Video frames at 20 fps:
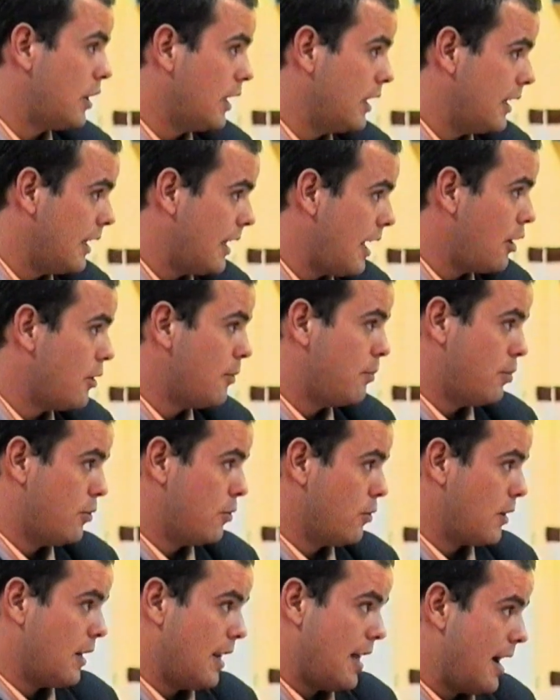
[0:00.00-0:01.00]
centenario
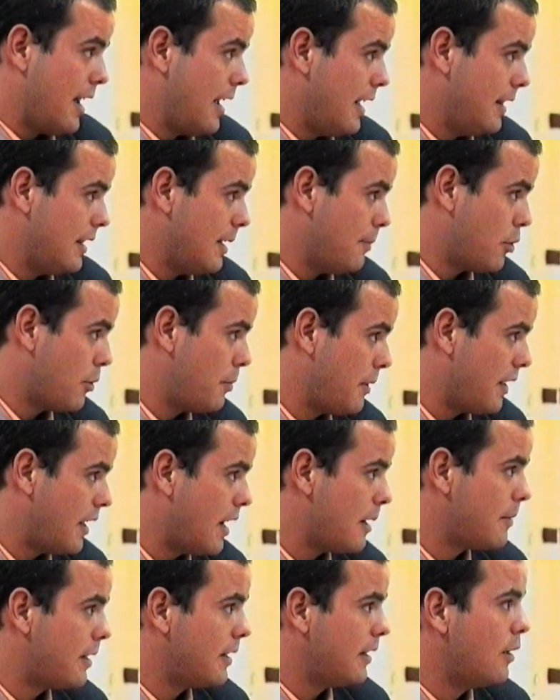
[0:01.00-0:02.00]
por la agenda propia de
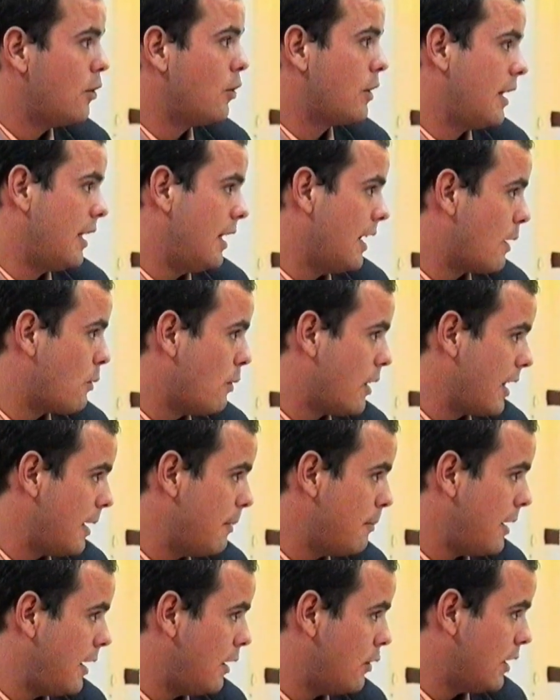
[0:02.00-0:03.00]
la hermandad, lo que es la
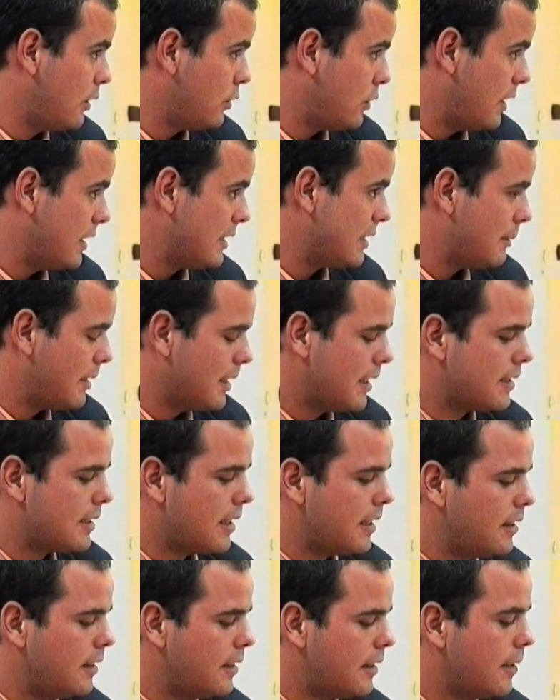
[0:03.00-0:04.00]
cuaresma y los actos de Semana
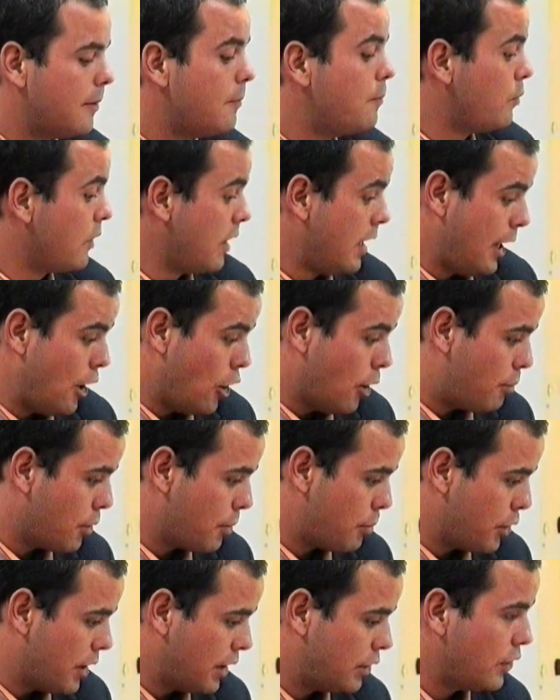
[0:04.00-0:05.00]
Santa y los
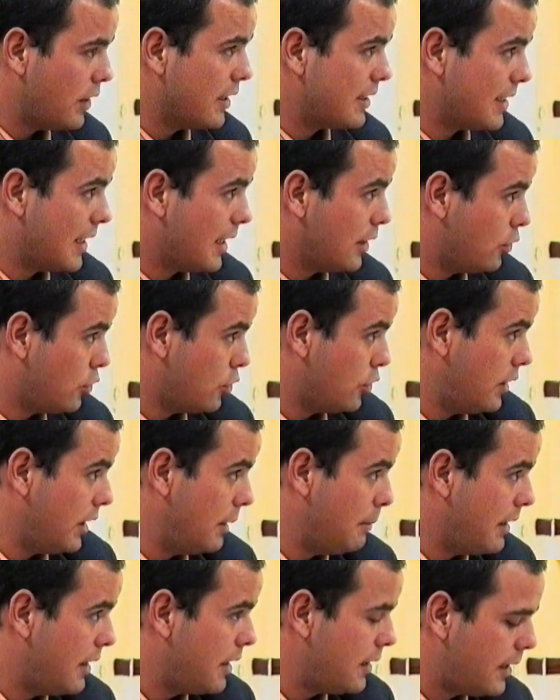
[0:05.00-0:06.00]
propios actos de San Antón
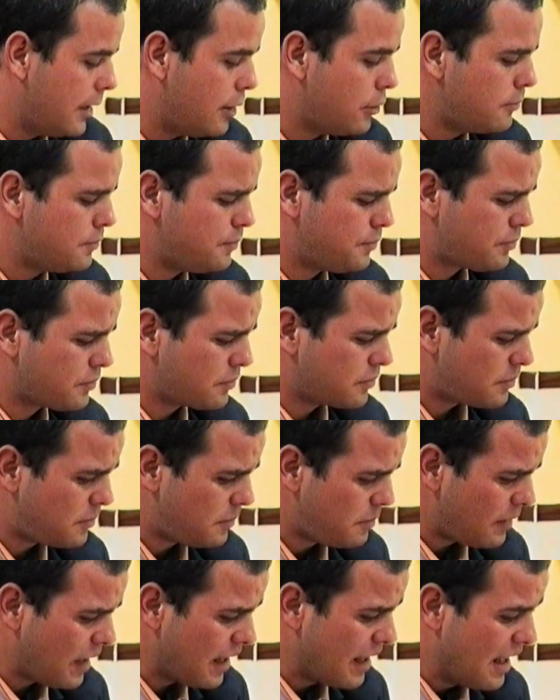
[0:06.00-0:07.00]
del mes de enero.
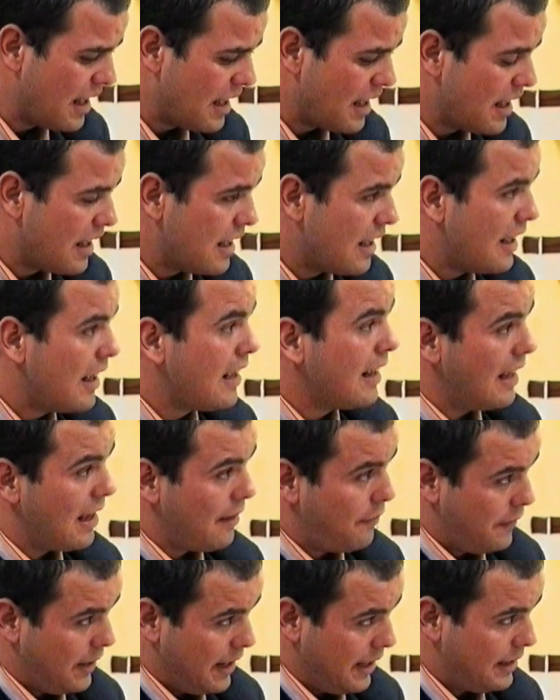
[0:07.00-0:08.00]
Que es la fiesta ya, la
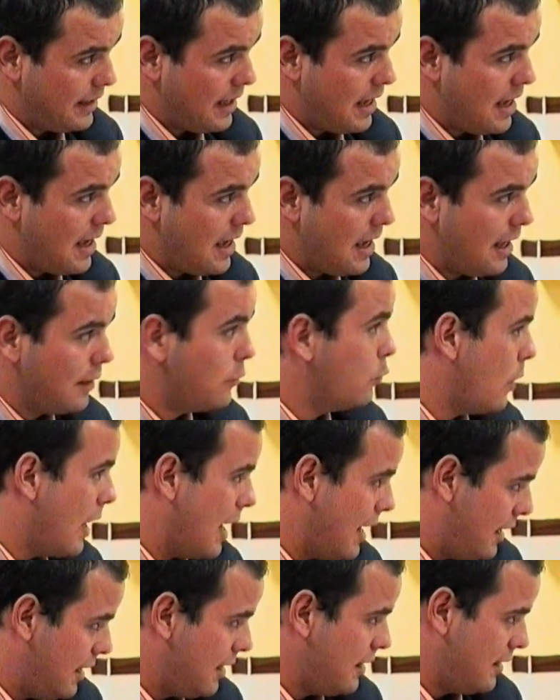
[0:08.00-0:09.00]
digamos, fiesta anual,
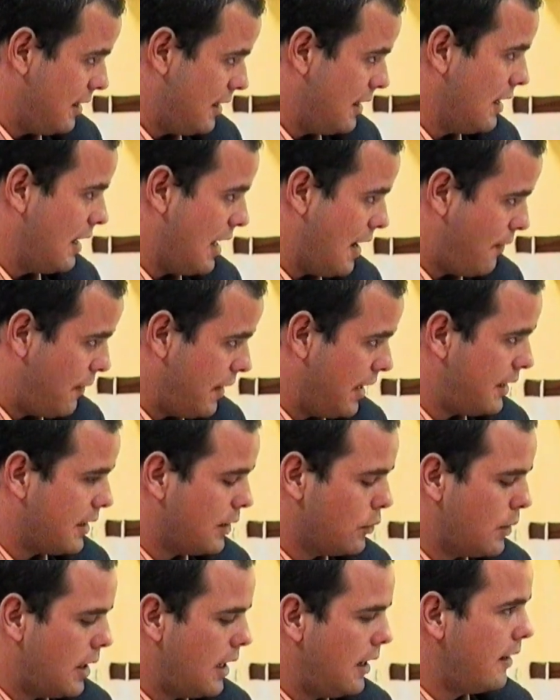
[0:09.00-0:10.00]
concreta, La fiesta
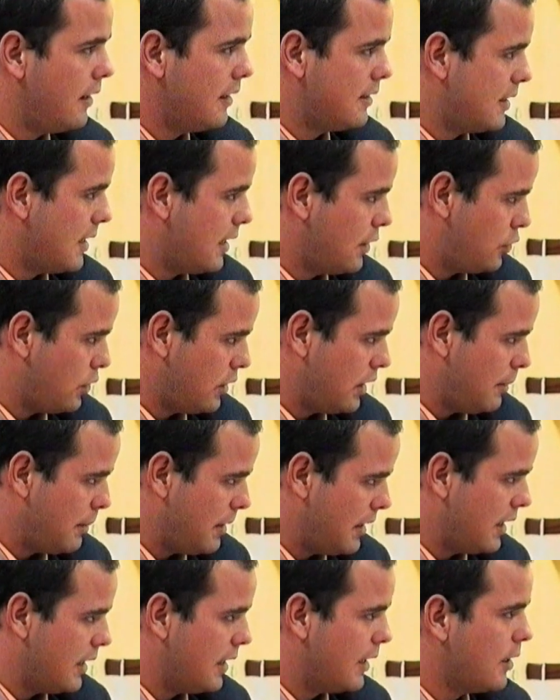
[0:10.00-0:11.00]
anual de San Antón. Los
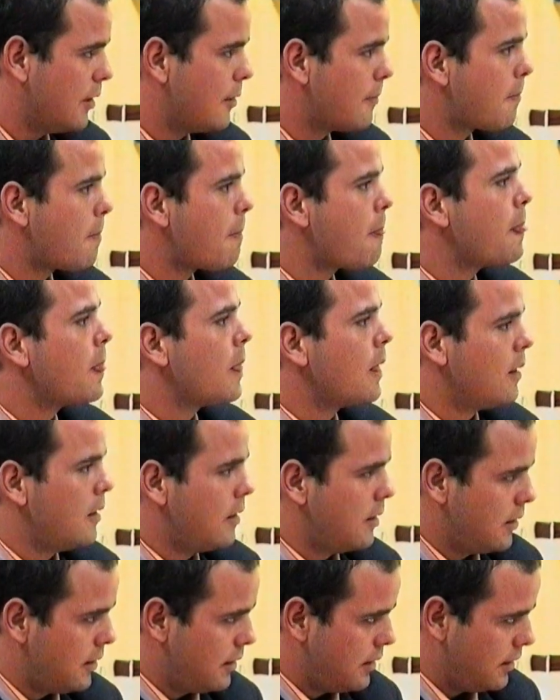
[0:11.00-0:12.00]
días de
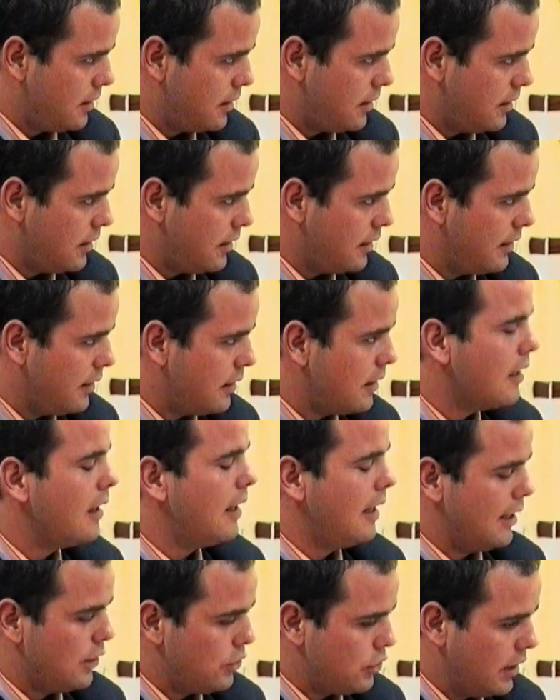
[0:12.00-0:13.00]
la, la
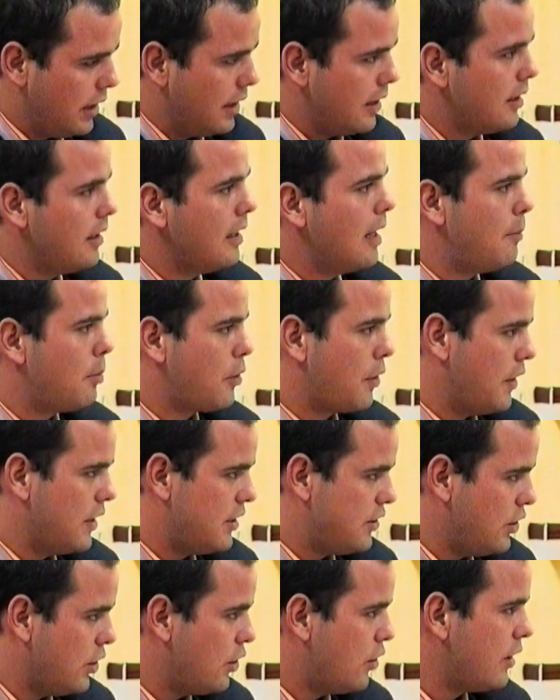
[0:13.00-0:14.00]
aromática y la anterior. La
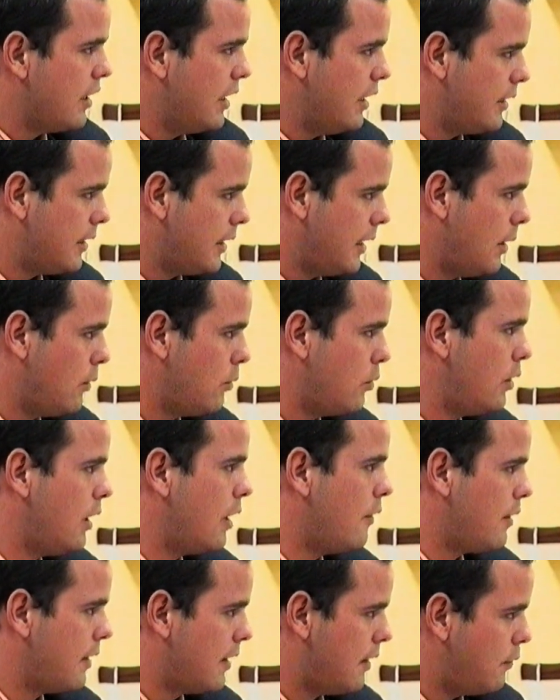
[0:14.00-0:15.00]
procesión, el trigo,
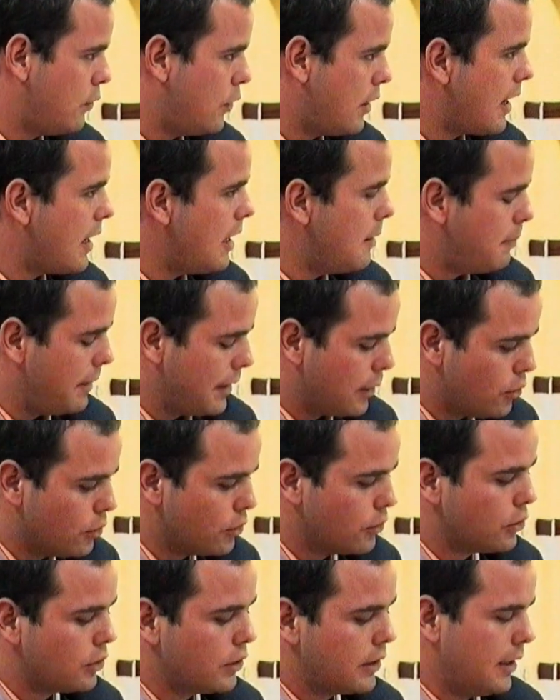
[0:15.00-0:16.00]
la frena flora y el
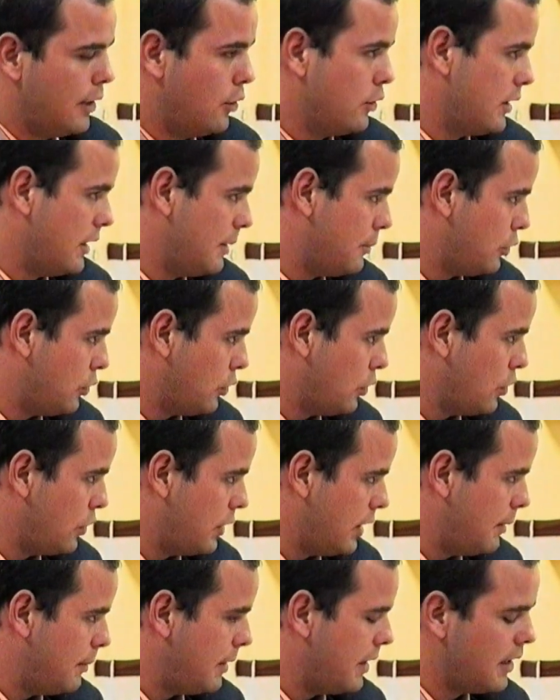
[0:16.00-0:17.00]
pregón, que lo tenemos todo
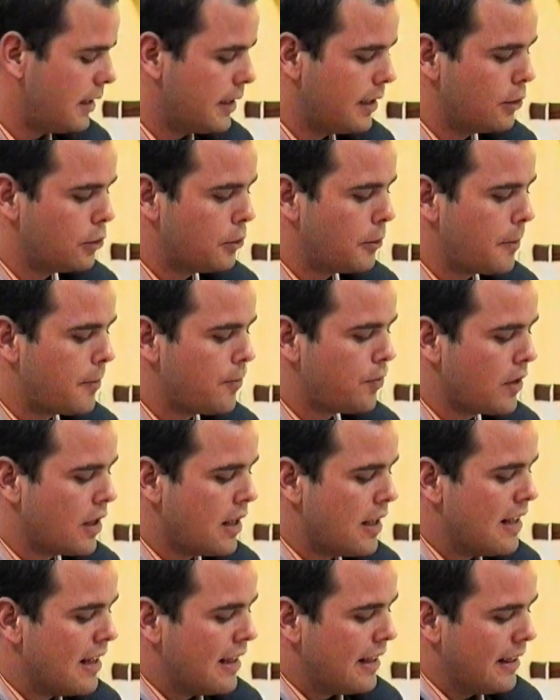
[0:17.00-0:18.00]
en el mes de enero.
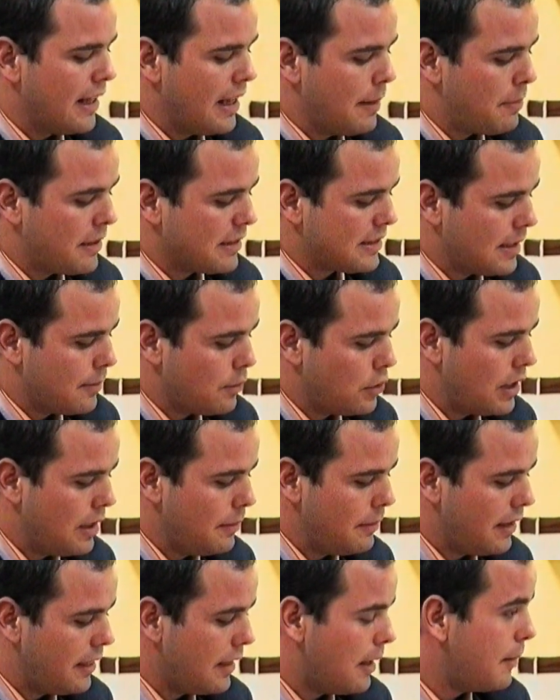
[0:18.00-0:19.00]
De ahí pasamos
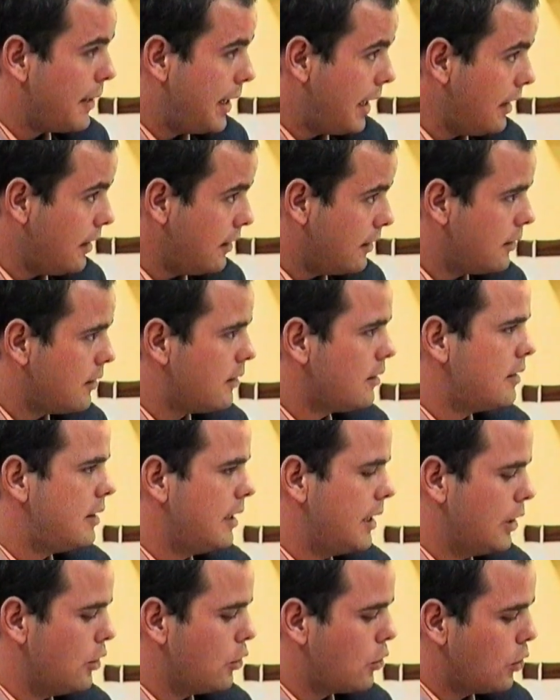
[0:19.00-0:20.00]
al mes de abril,
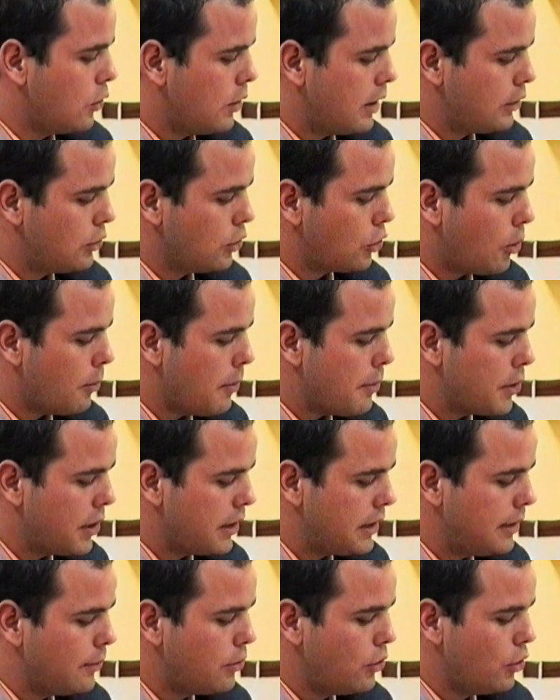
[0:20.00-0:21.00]
siguiendo con los actos
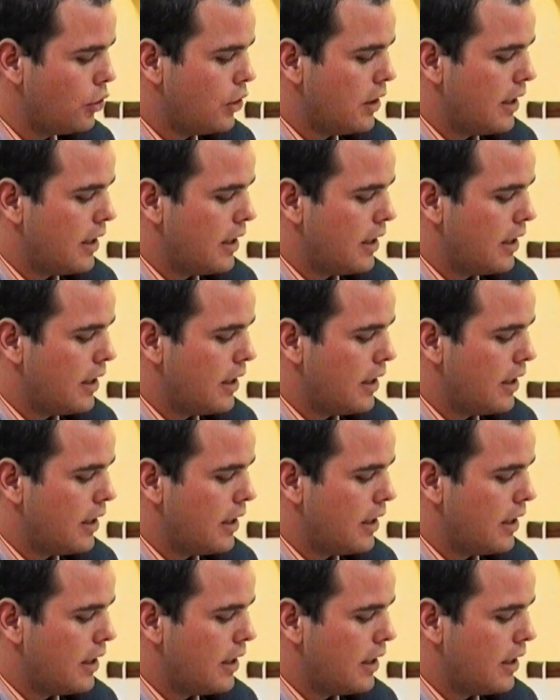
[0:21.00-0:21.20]
conmemorativos,